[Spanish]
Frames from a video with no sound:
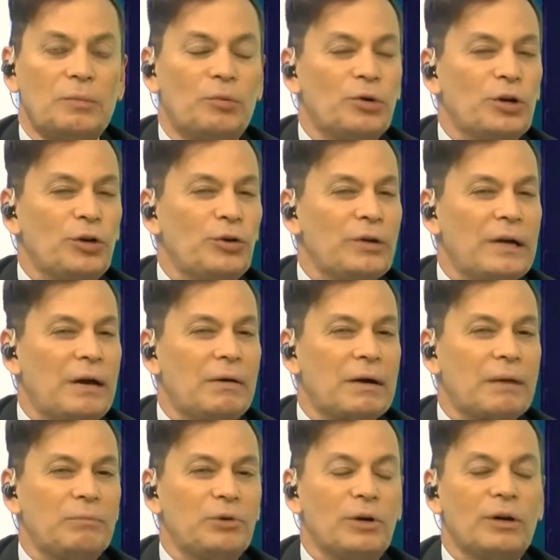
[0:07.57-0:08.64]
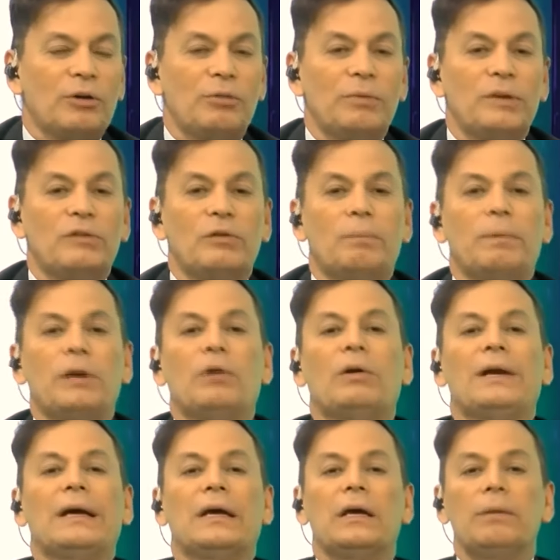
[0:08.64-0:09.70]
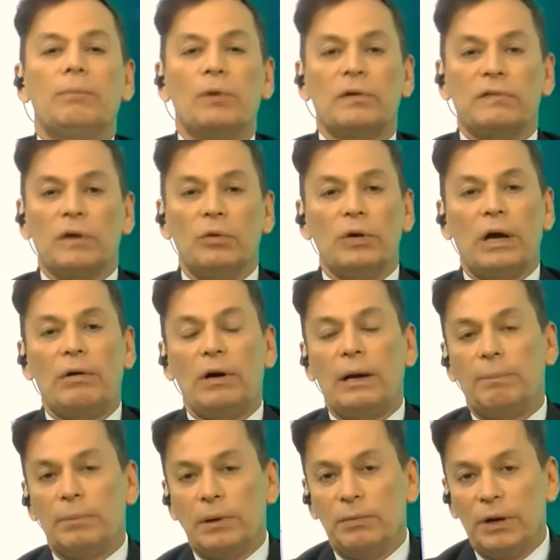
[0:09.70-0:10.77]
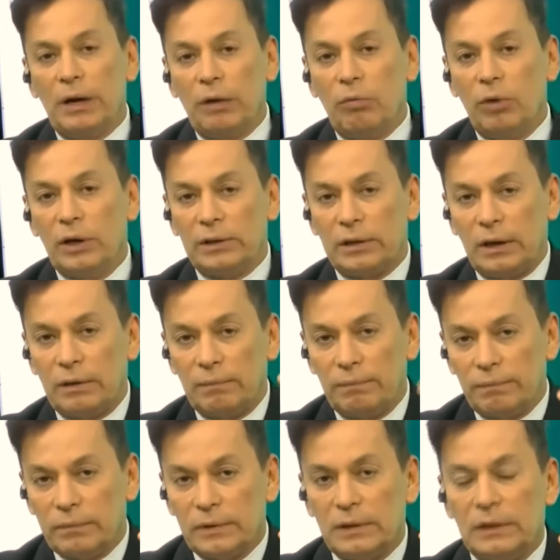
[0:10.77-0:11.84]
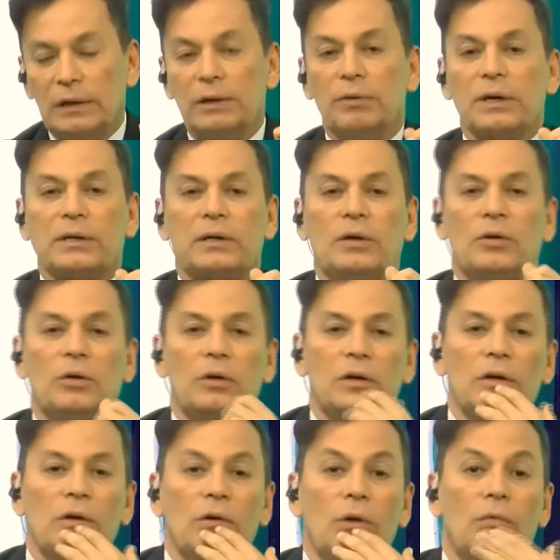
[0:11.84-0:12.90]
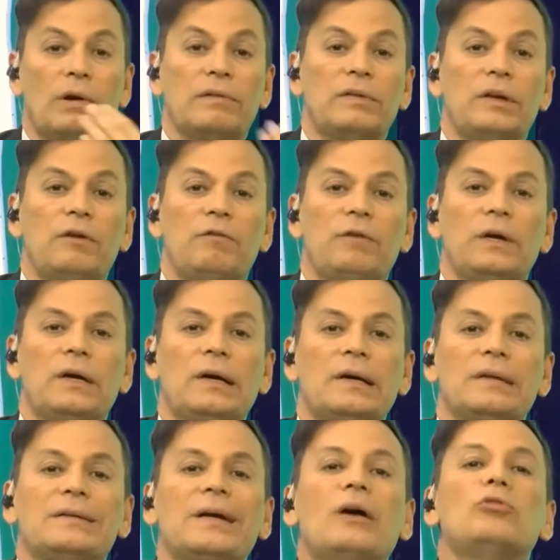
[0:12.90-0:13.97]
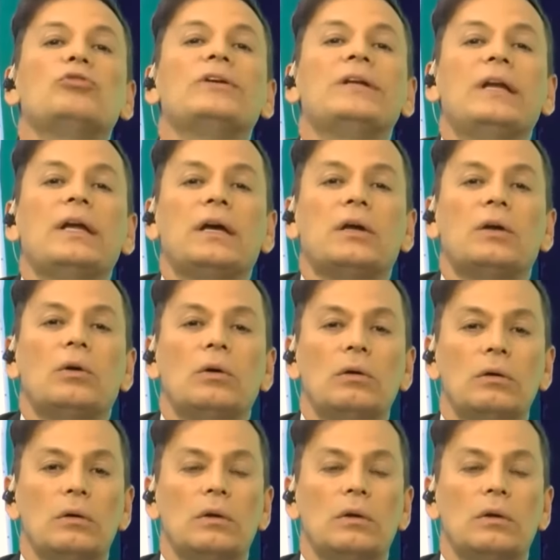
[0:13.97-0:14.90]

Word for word: porque no quedaba campeón al comienzo, pero el equipo aseguraba la primera vuelta Libertadores, lo cual significa ya un dinero